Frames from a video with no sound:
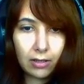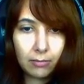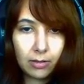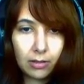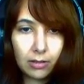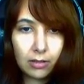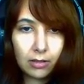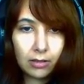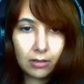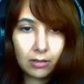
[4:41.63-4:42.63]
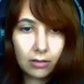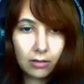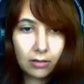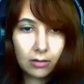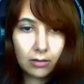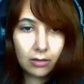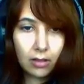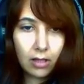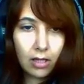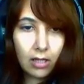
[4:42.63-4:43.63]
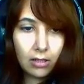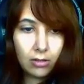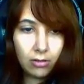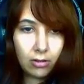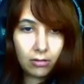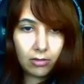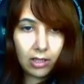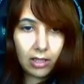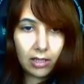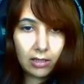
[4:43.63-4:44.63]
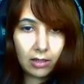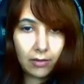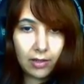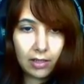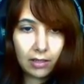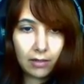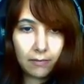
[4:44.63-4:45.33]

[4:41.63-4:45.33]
yo... Mm. Yo creo que voy a dejar quizás aquí